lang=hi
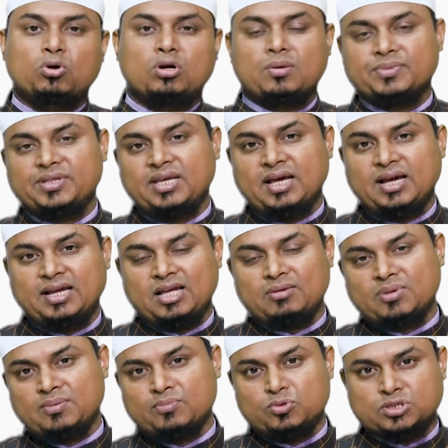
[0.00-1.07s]
हुक्म दिया गया
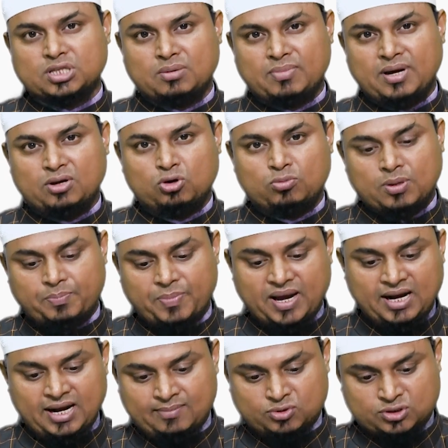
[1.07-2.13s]
मैं मुसलमानों में
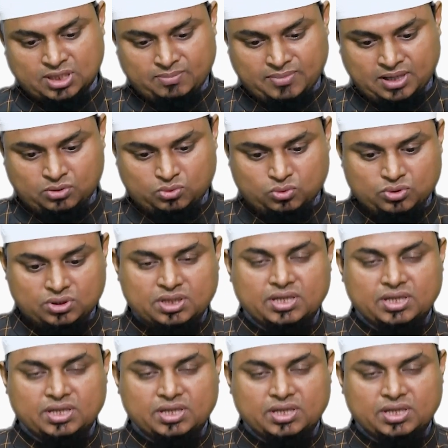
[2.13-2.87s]
पहला मुसलमान हूँ